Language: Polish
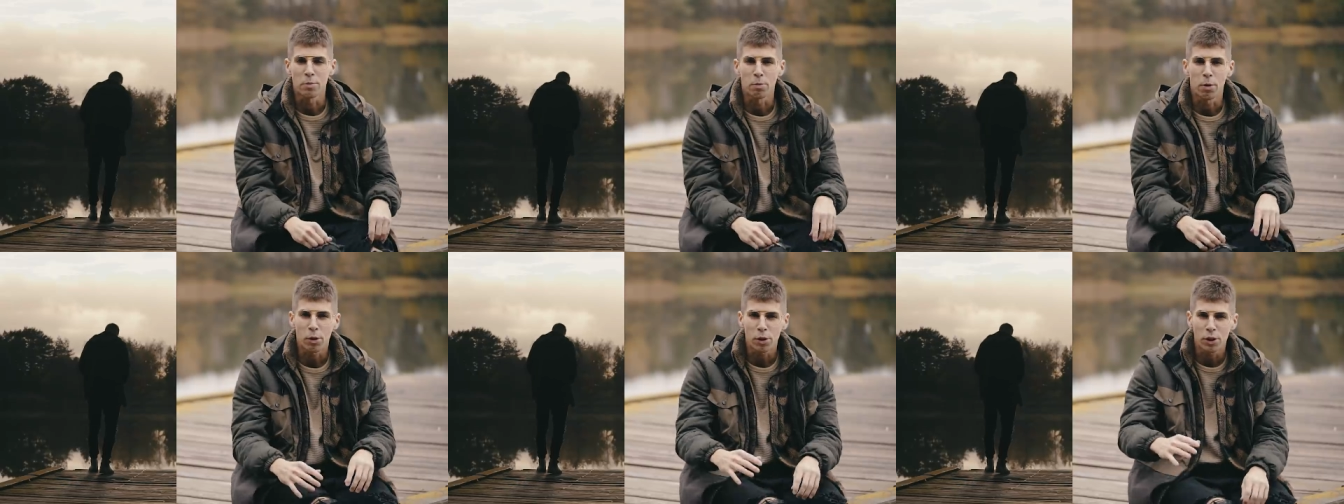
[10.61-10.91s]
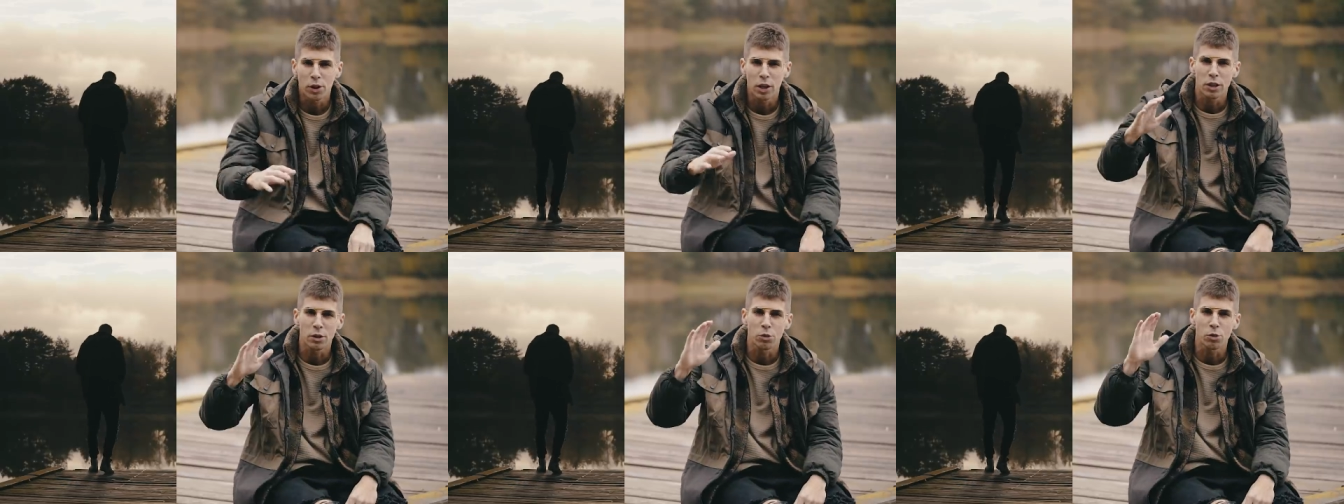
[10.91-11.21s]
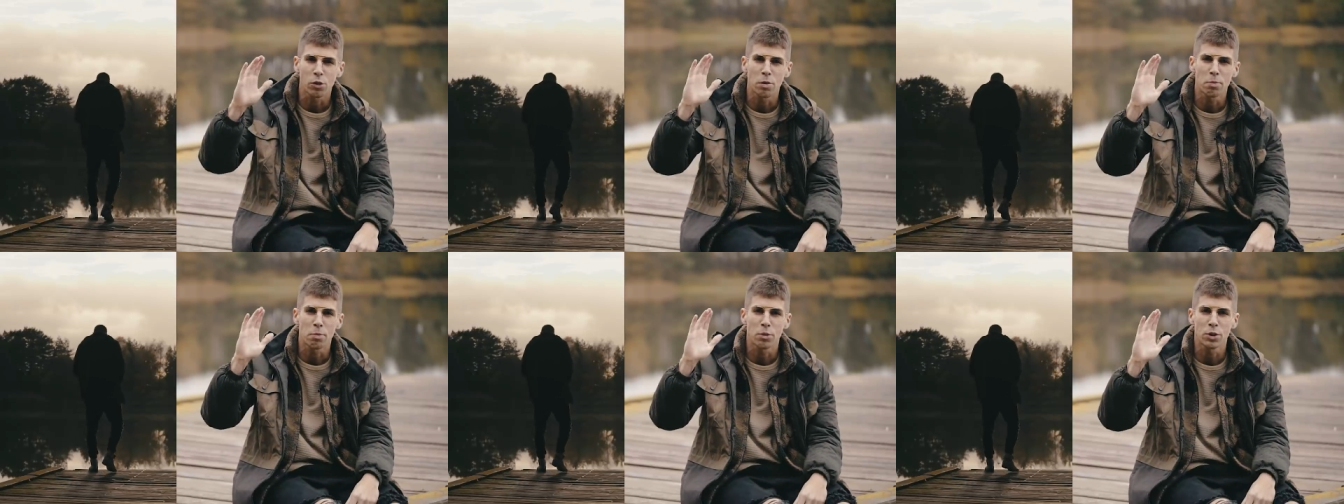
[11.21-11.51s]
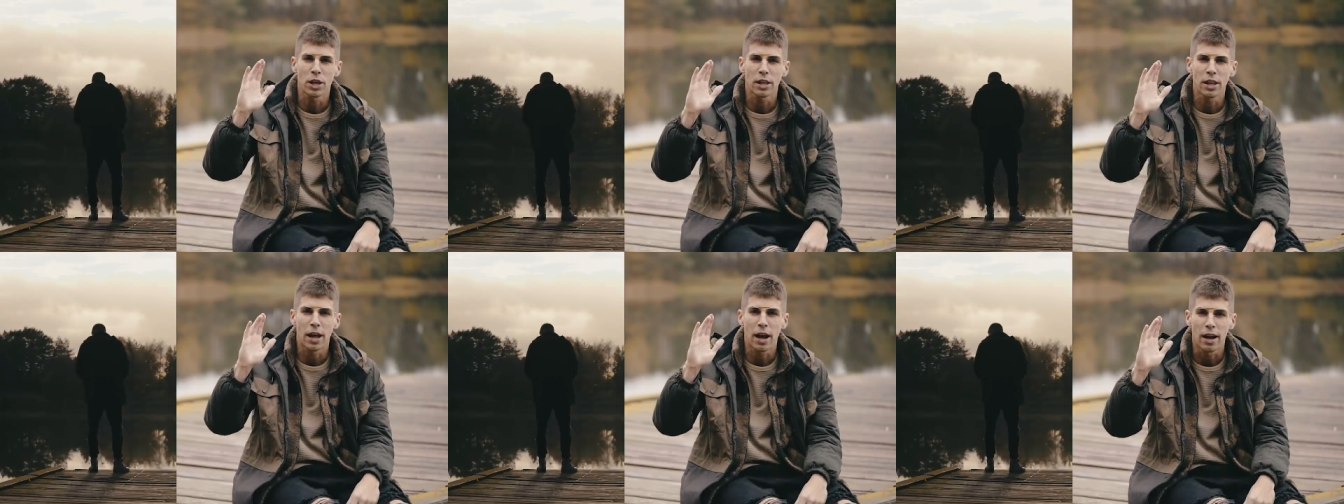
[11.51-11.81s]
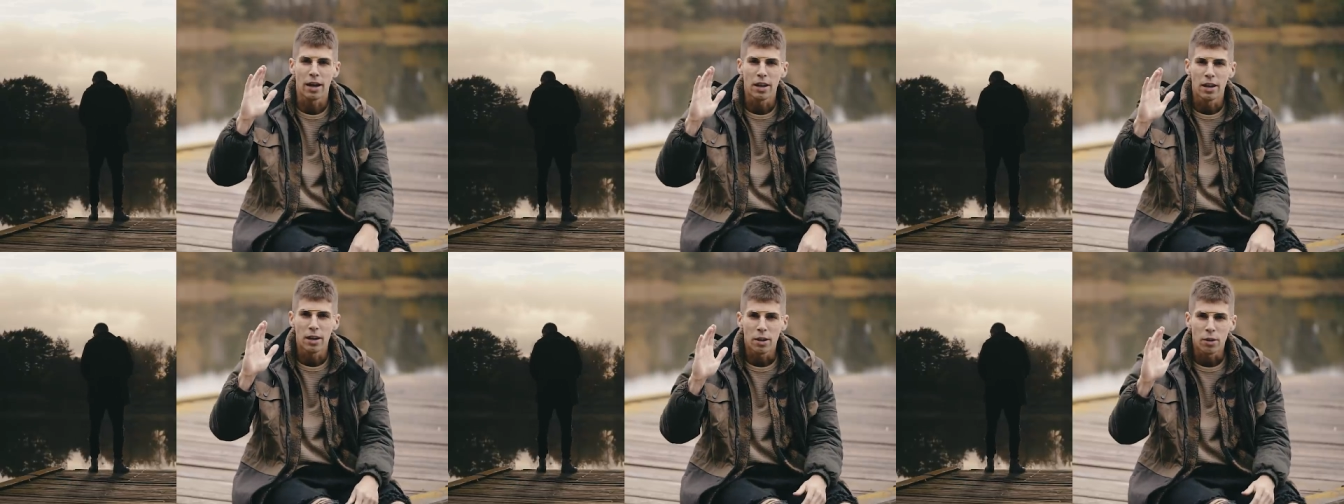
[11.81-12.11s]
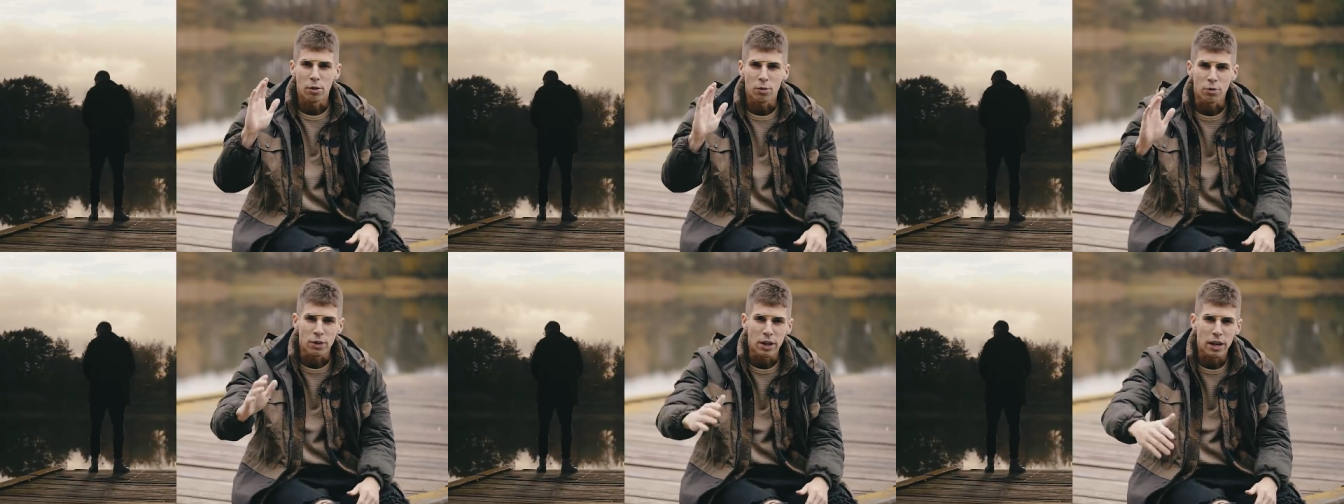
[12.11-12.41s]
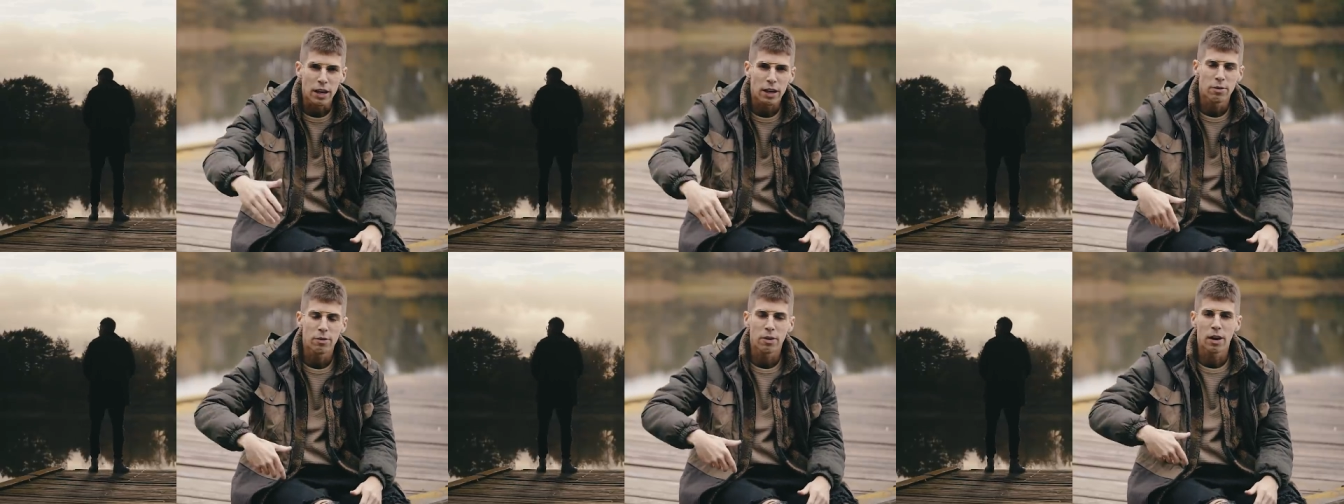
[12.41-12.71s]
Portret, który posiada
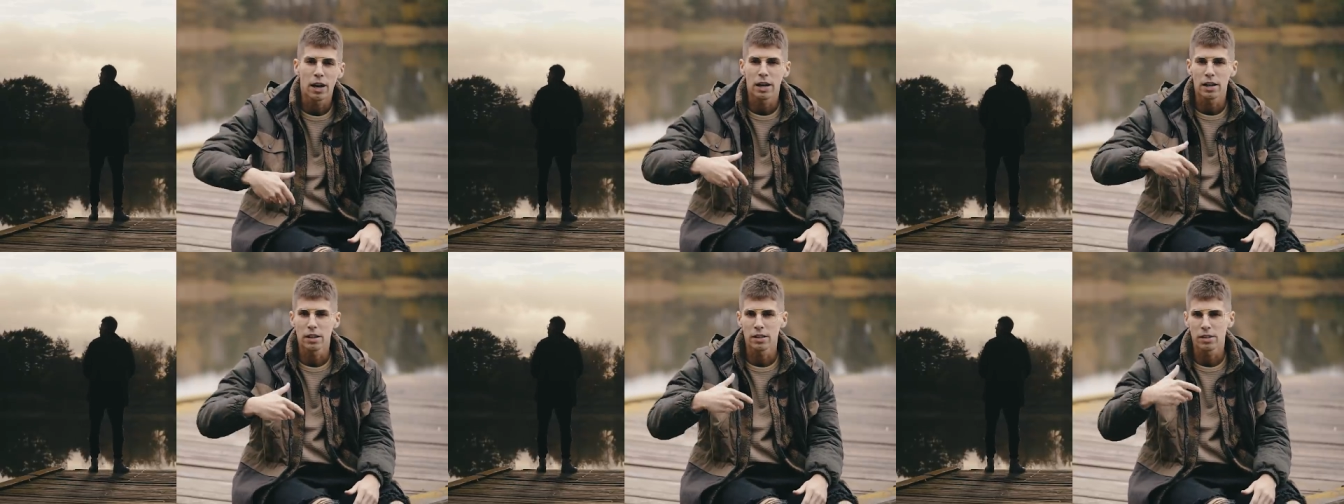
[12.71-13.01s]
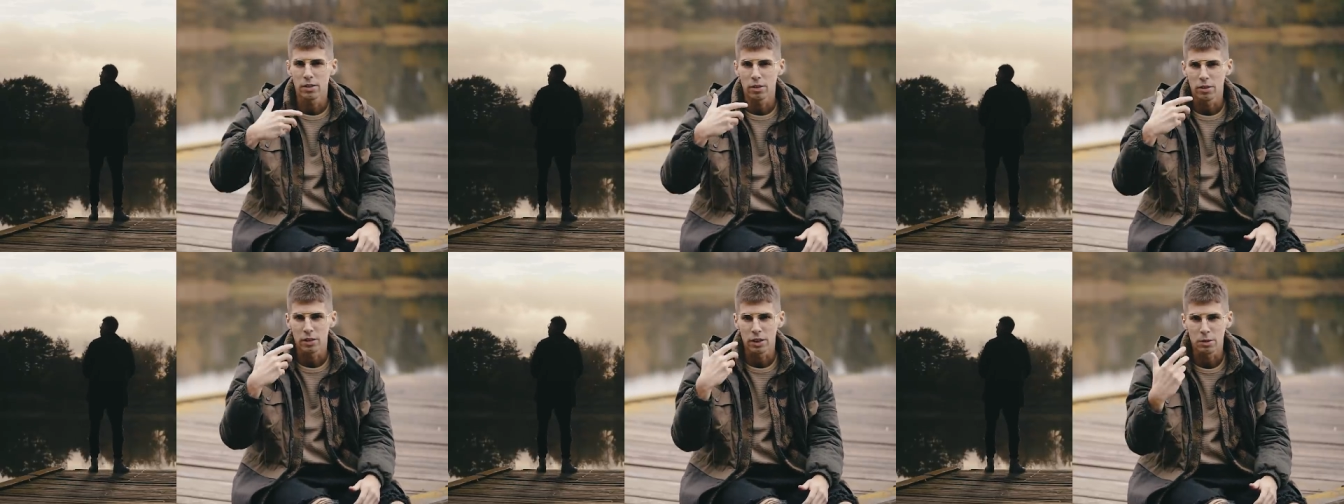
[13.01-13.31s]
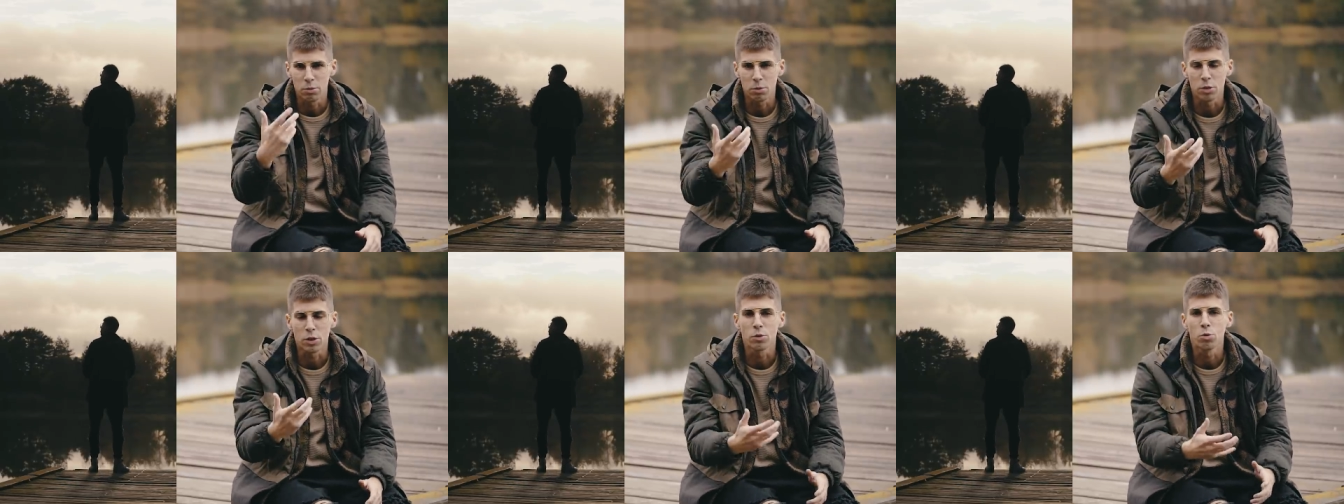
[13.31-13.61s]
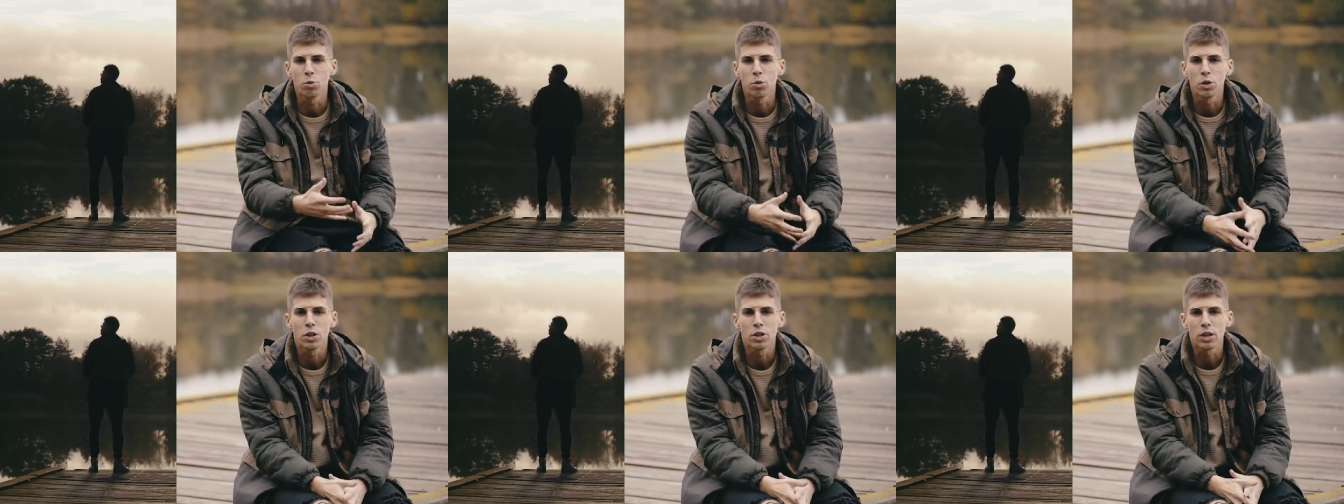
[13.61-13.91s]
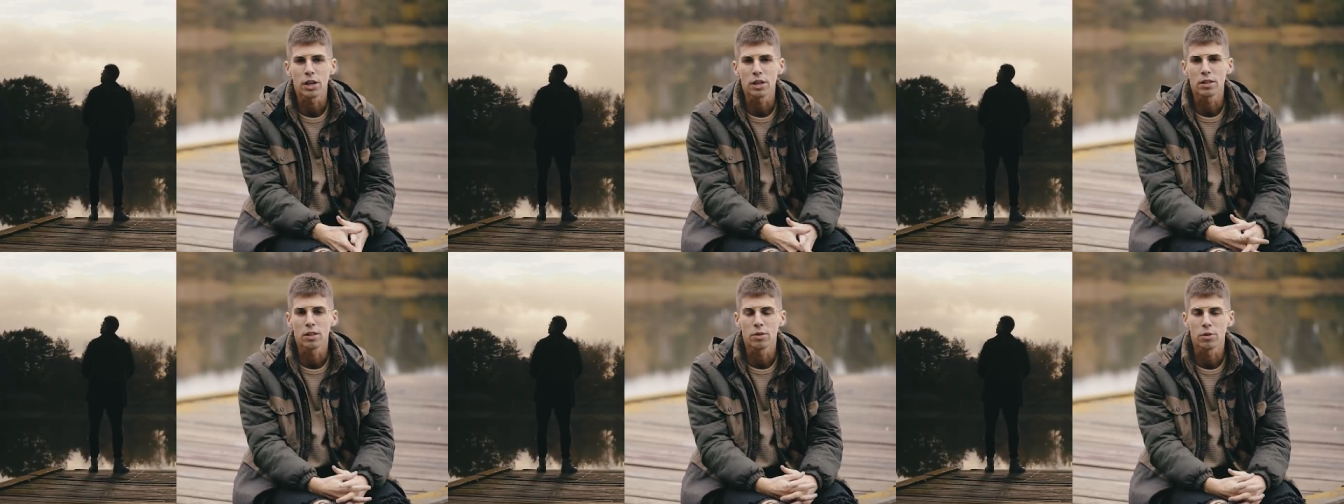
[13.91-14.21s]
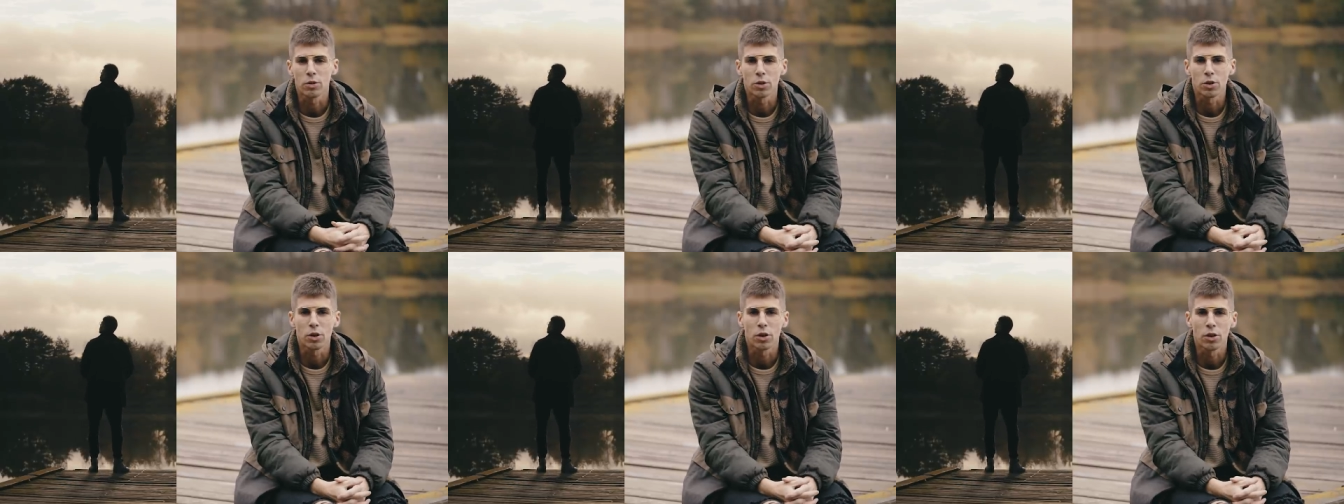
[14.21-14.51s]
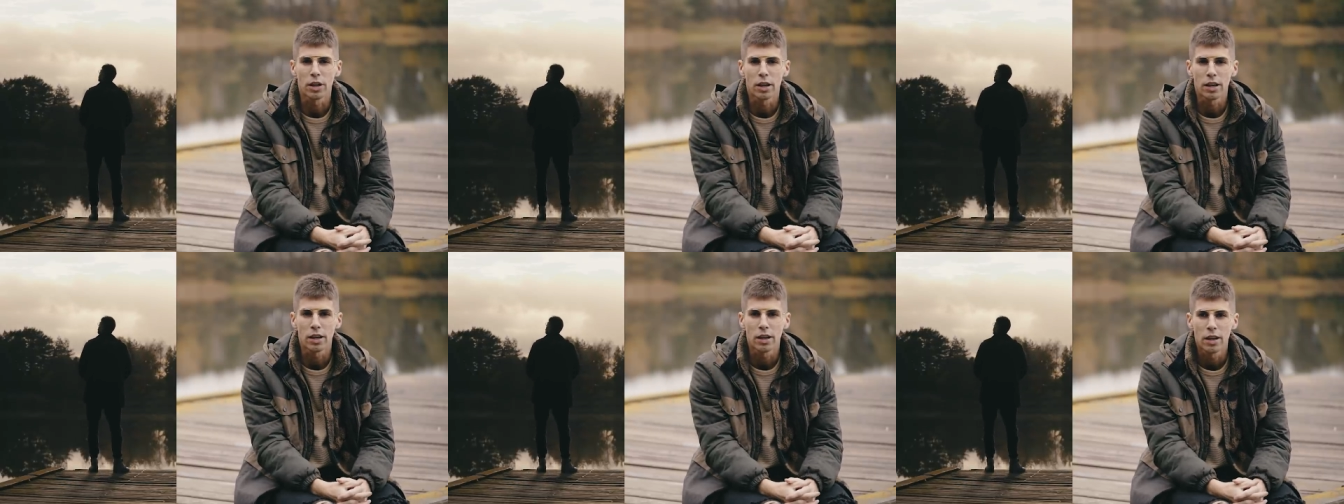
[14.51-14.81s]
wiele warstw, jest przez długi czas
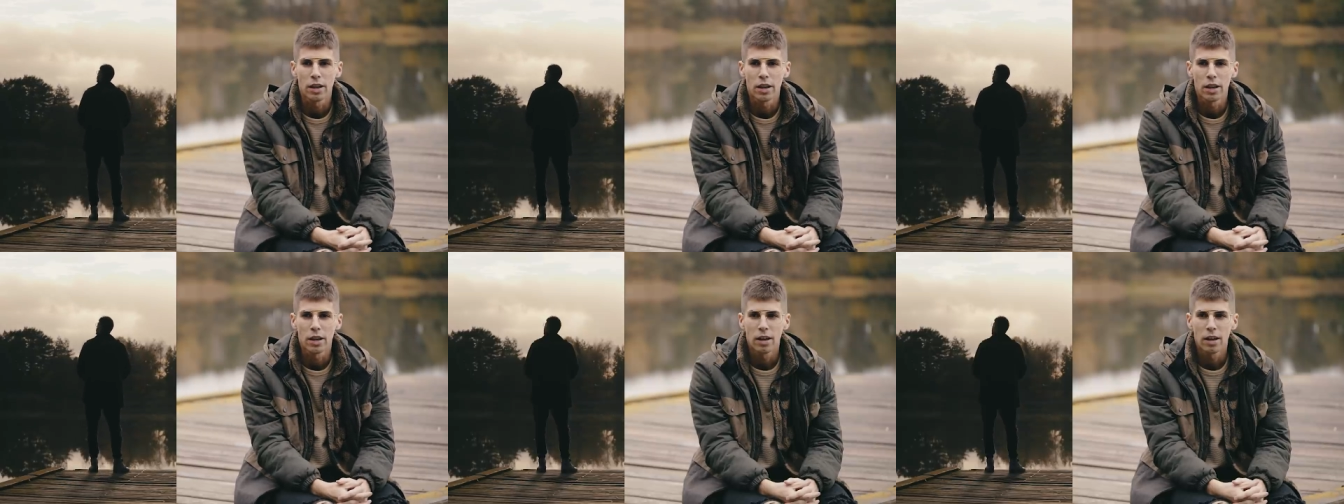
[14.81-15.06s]
tworzony